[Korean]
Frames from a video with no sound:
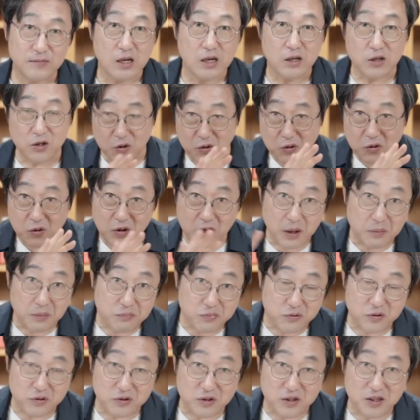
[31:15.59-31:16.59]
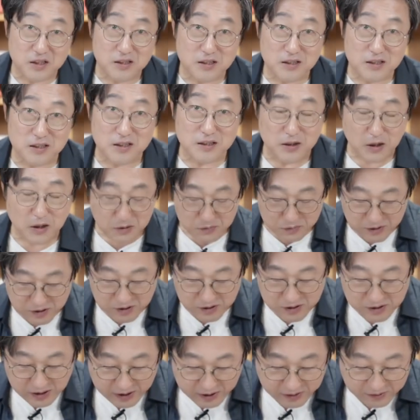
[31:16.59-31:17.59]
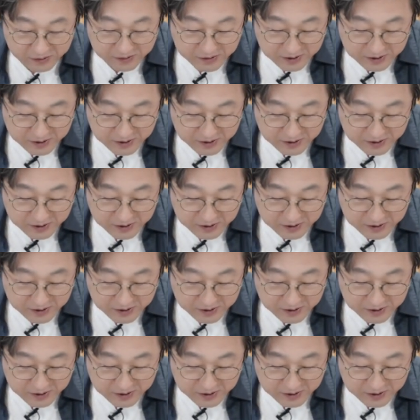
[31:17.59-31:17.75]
이렇게 프로세스를 설명을 해요.